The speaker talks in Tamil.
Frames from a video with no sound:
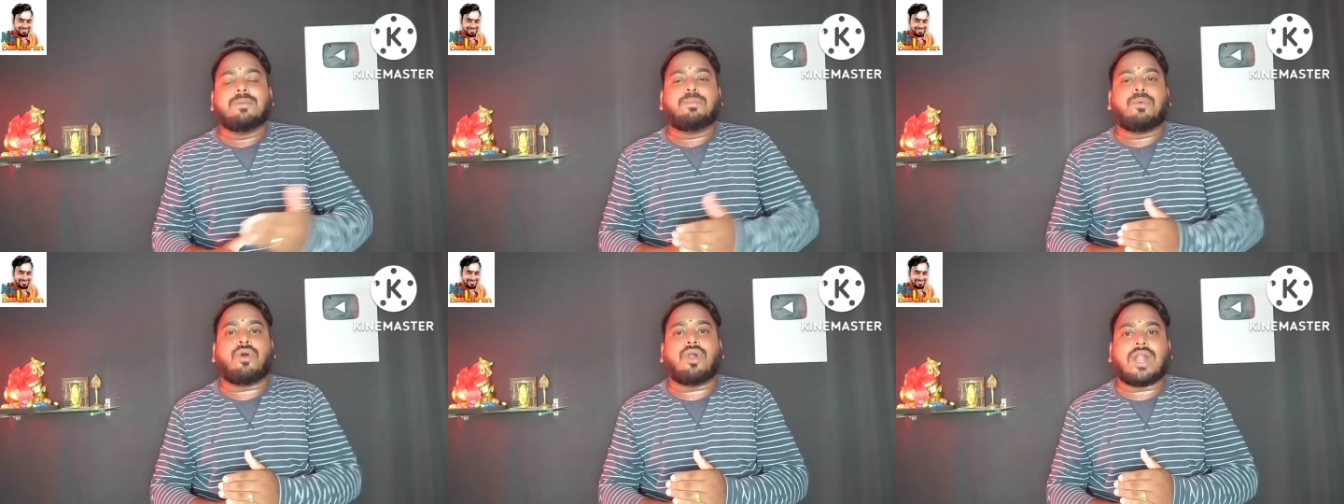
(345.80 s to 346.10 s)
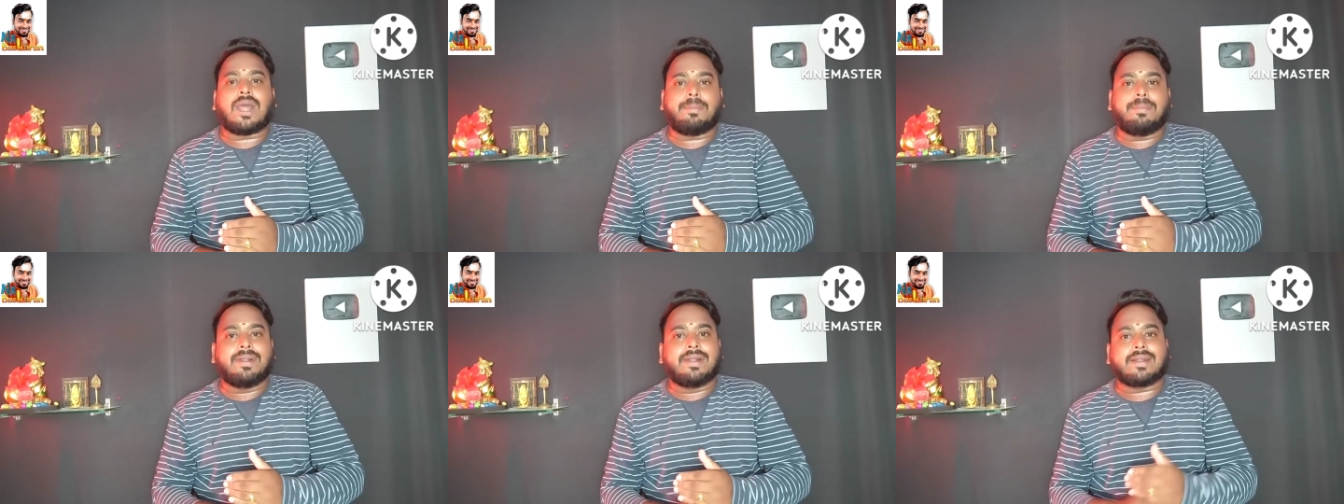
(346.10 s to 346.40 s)
போல
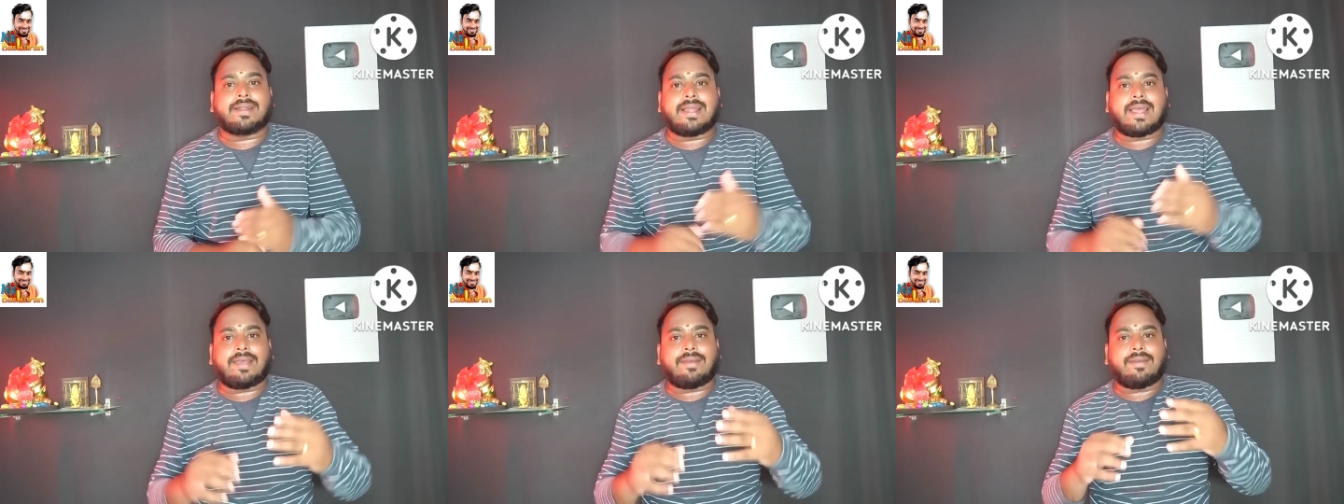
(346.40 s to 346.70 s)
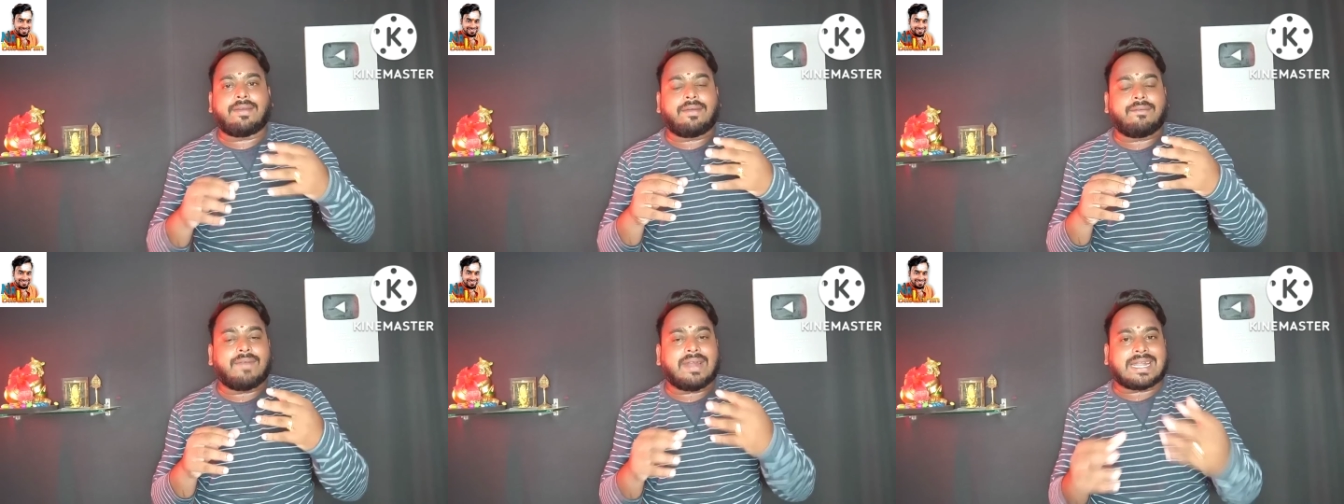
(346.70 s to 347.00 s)
அப்படின்றத
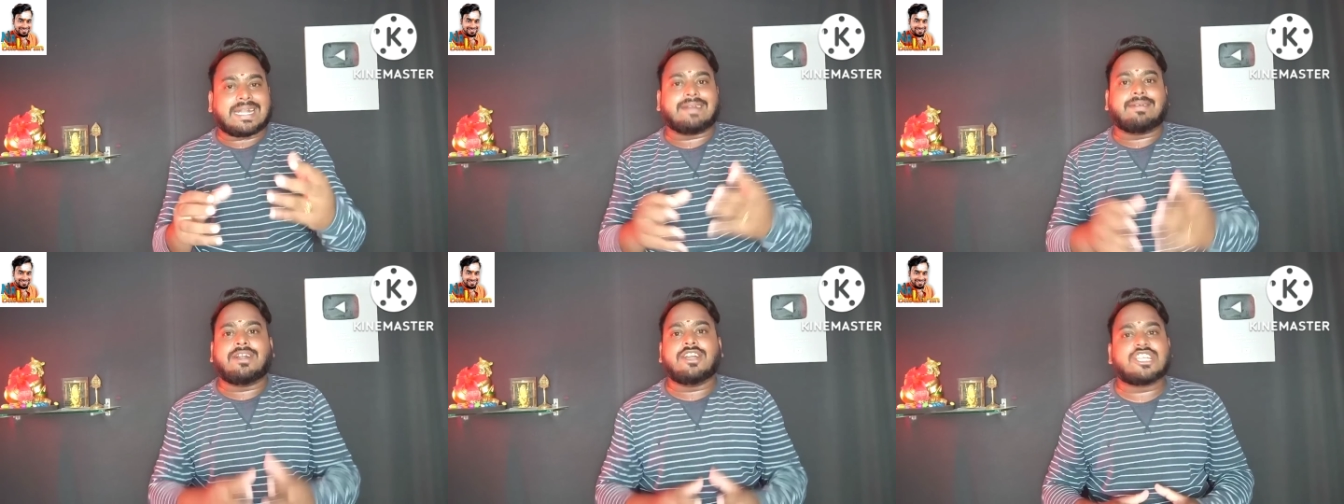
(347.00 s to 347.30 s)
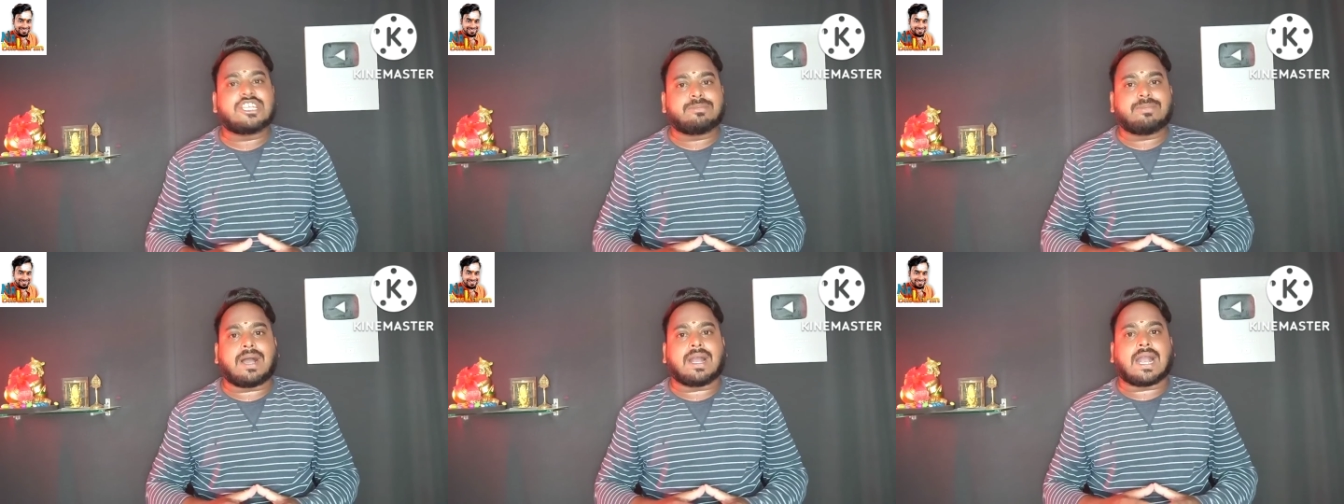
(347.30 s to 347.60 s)
வெட்ட
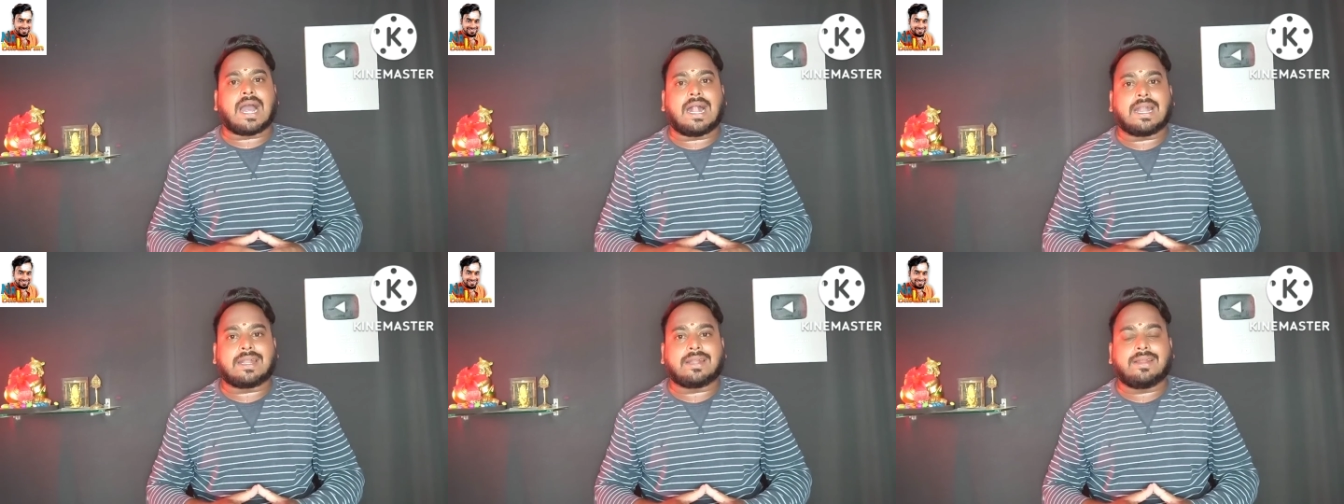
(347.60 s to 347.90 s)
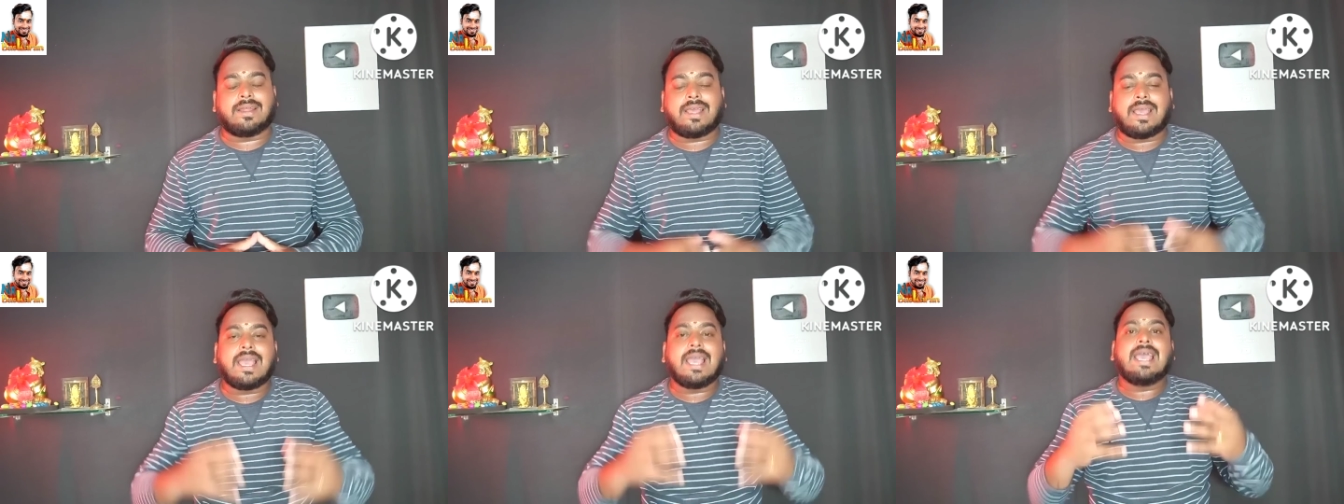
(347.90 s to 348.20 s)
வெளிச்சமாக காட்டுது
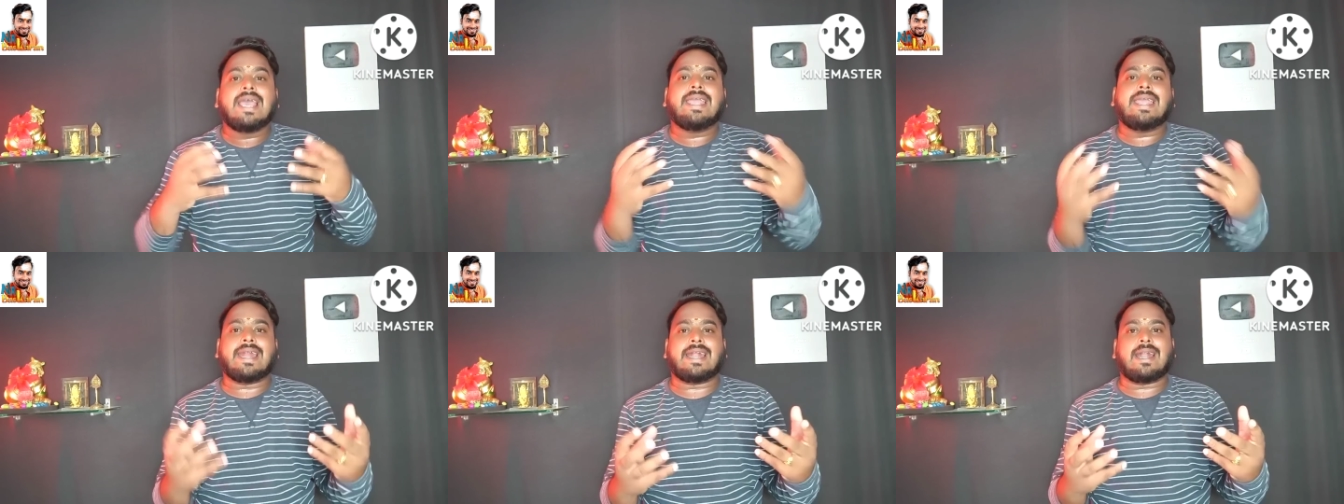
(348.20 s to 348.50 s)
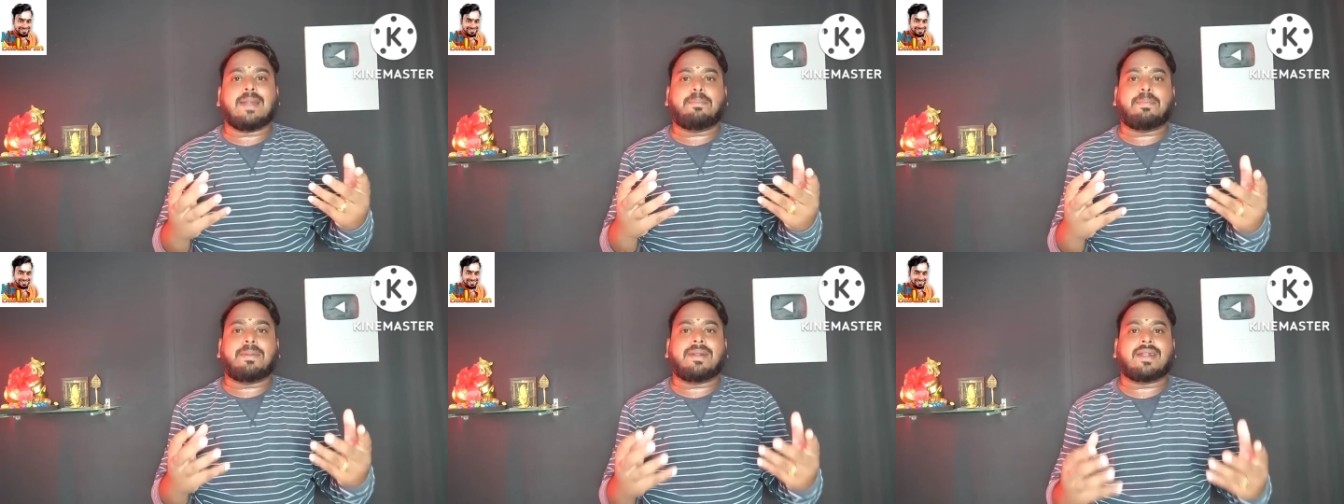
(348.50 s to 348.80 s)
என்ன
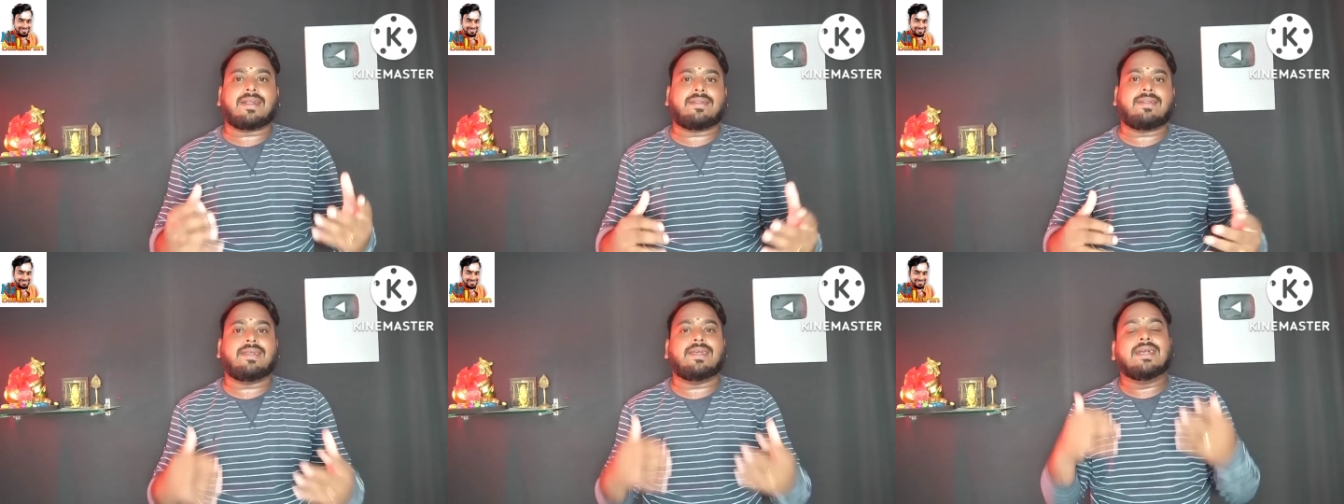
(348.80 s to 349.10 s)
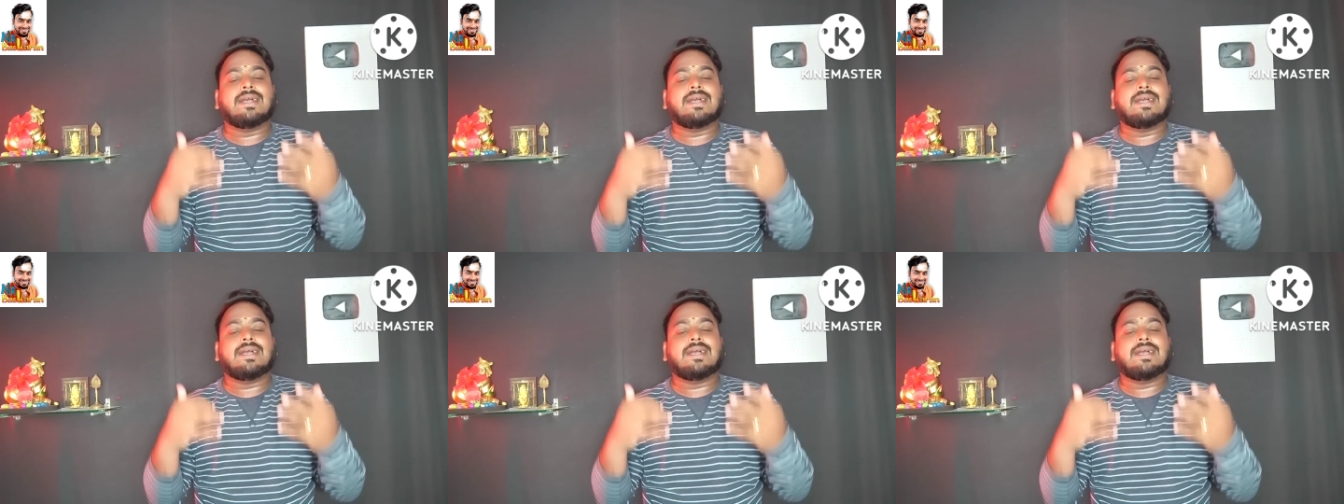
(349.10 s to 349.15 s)
பண்ணுறது